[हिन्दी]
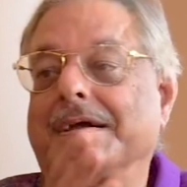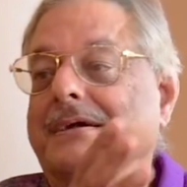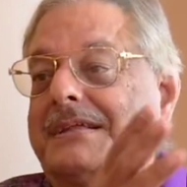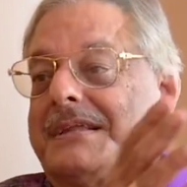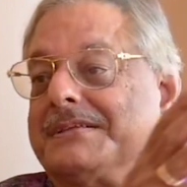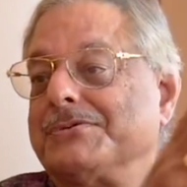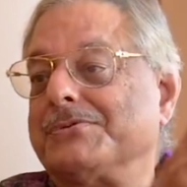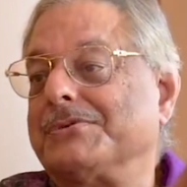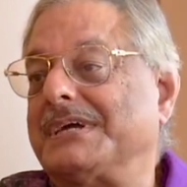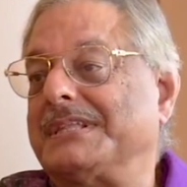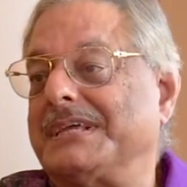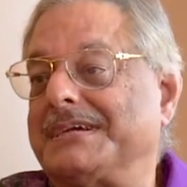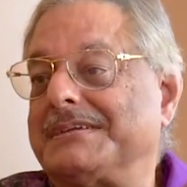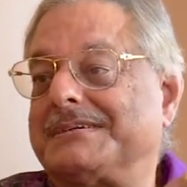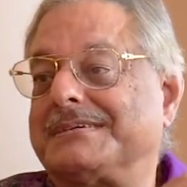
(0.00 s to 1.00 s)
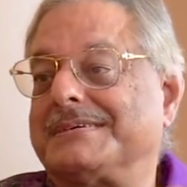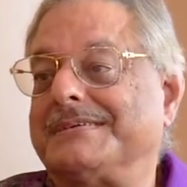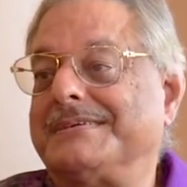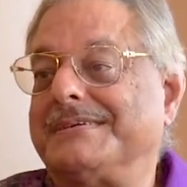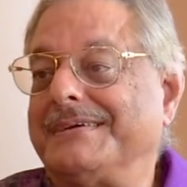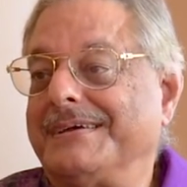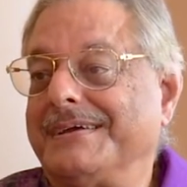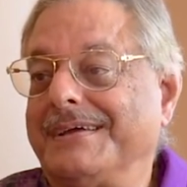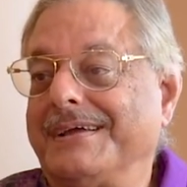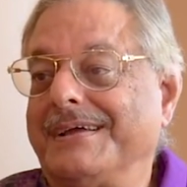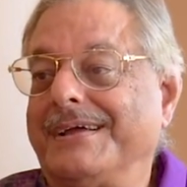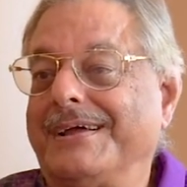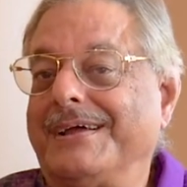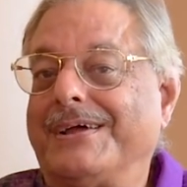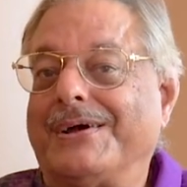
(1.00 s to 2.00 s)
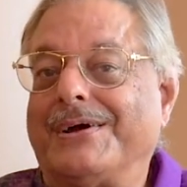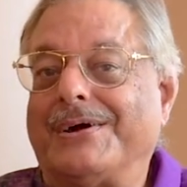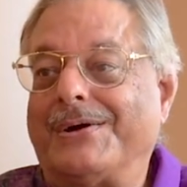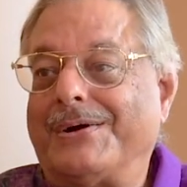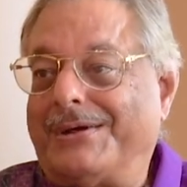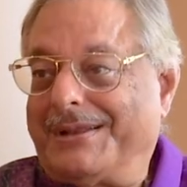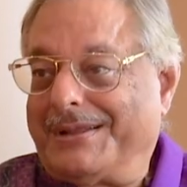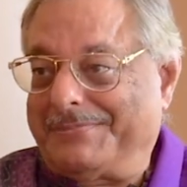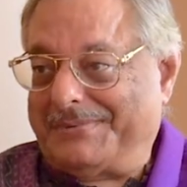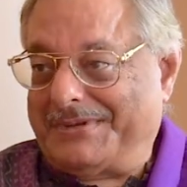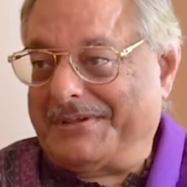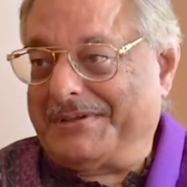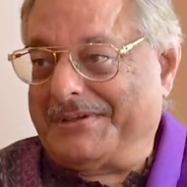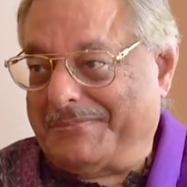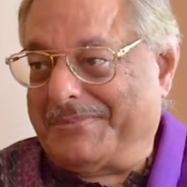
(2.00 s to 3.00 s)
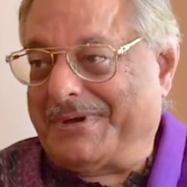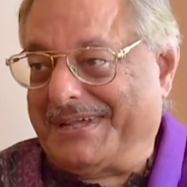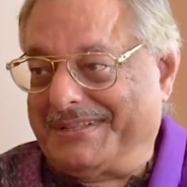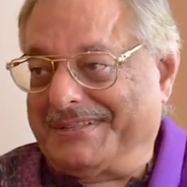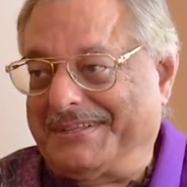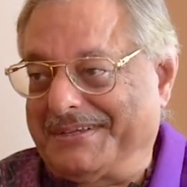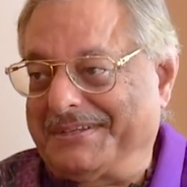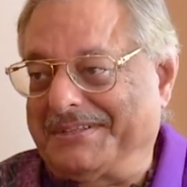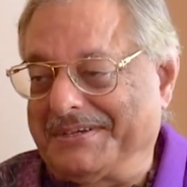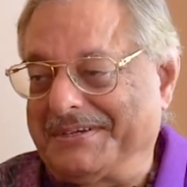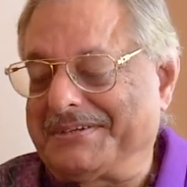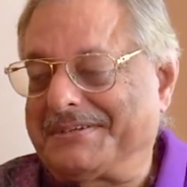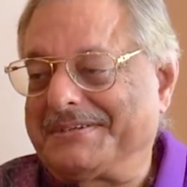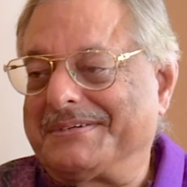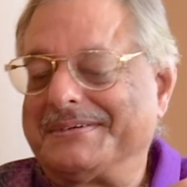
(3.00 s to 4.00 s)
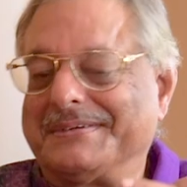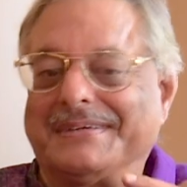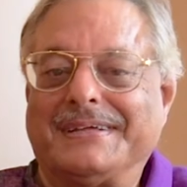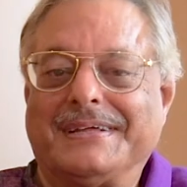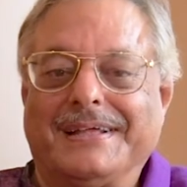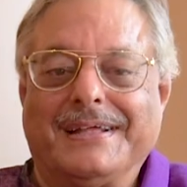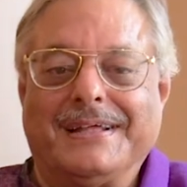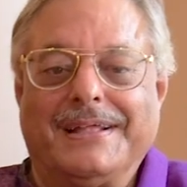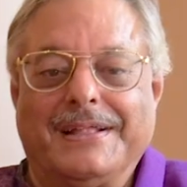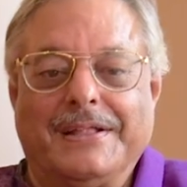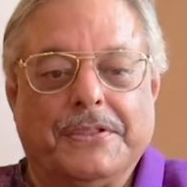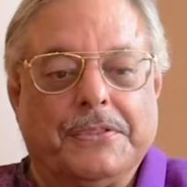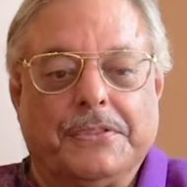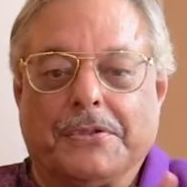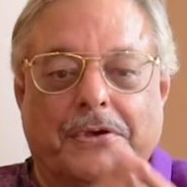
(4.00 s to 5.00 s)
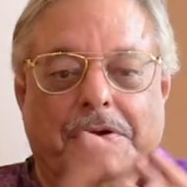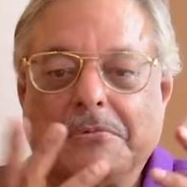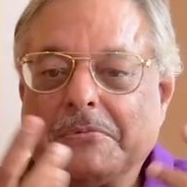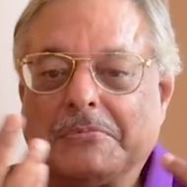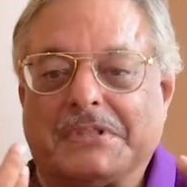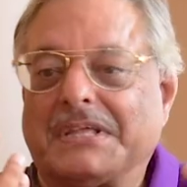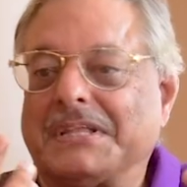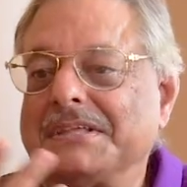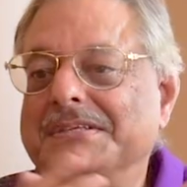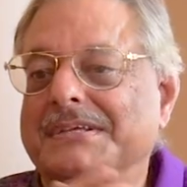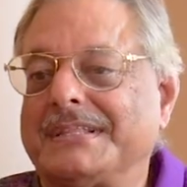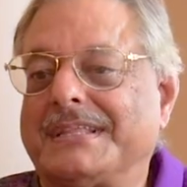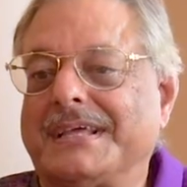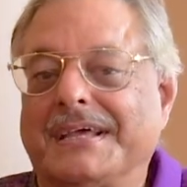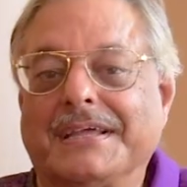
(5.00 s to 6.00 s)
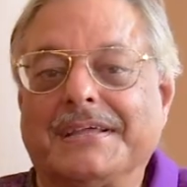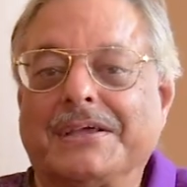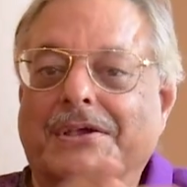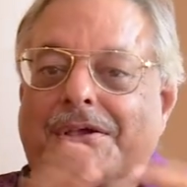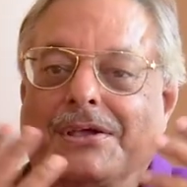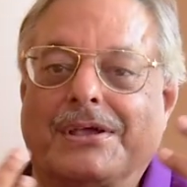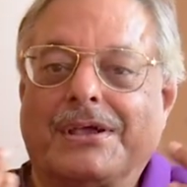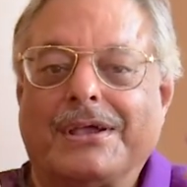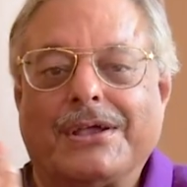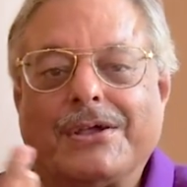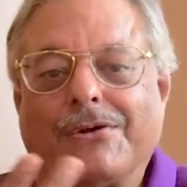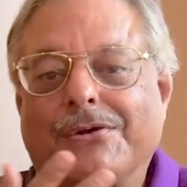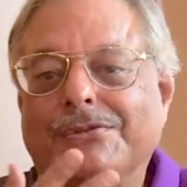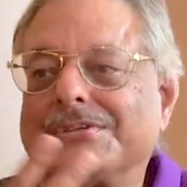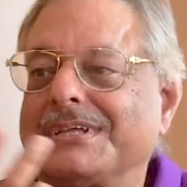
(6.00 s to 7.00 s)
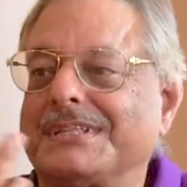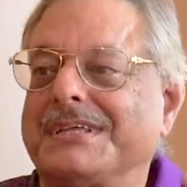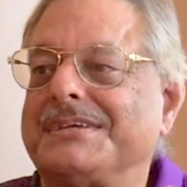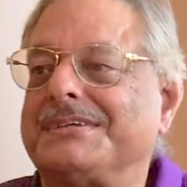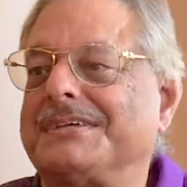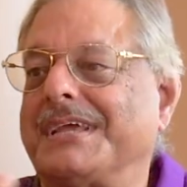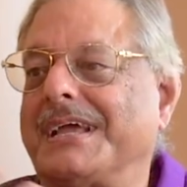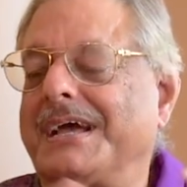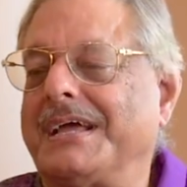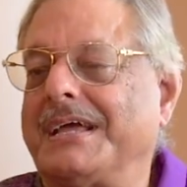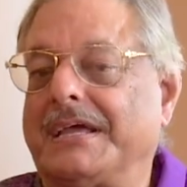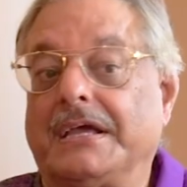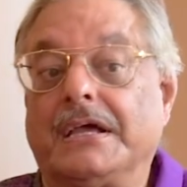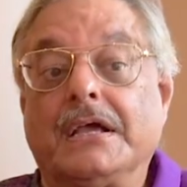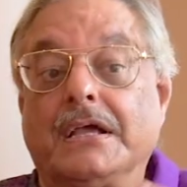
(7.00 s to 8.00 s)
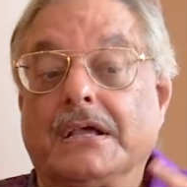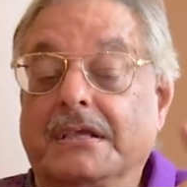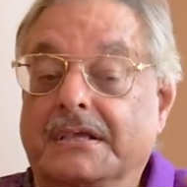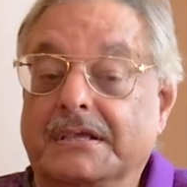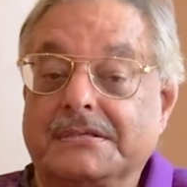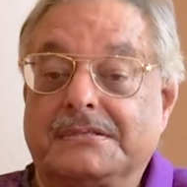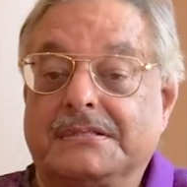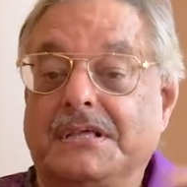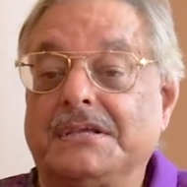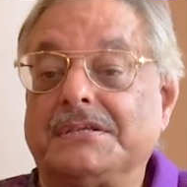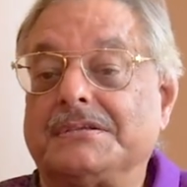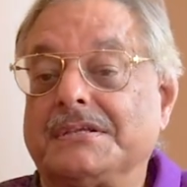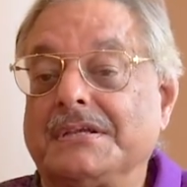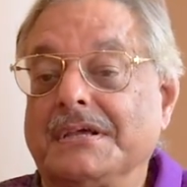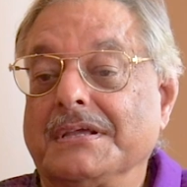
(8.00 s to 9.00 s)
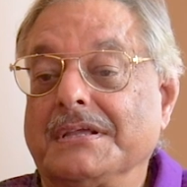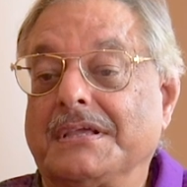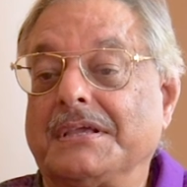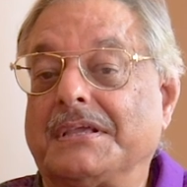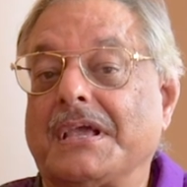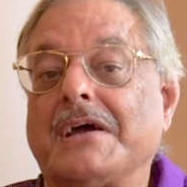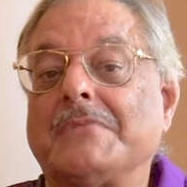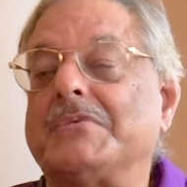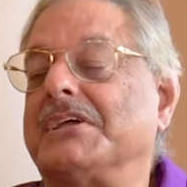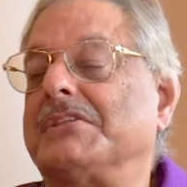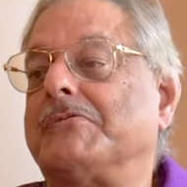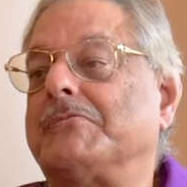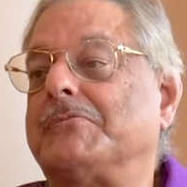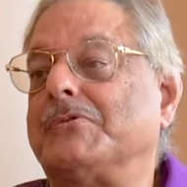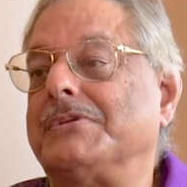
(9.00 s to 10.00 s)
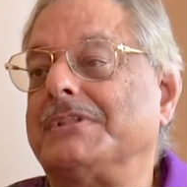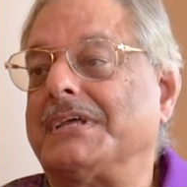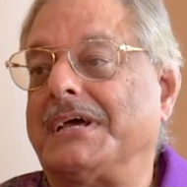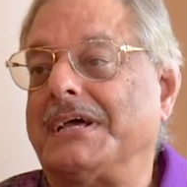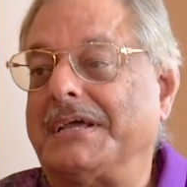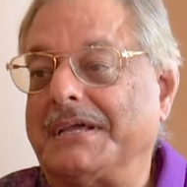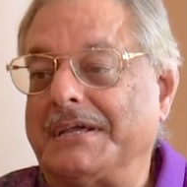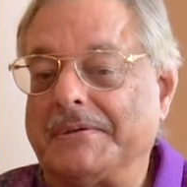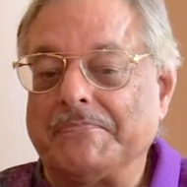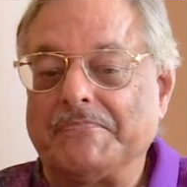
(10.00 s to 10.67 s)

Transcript: एक अंग्रेज़ों का देश और अपने भारतीय देश तो कभी पता नहीं चलता है कि कौन सा देश क्या है किस देश की क्या महत्वपूर्णता है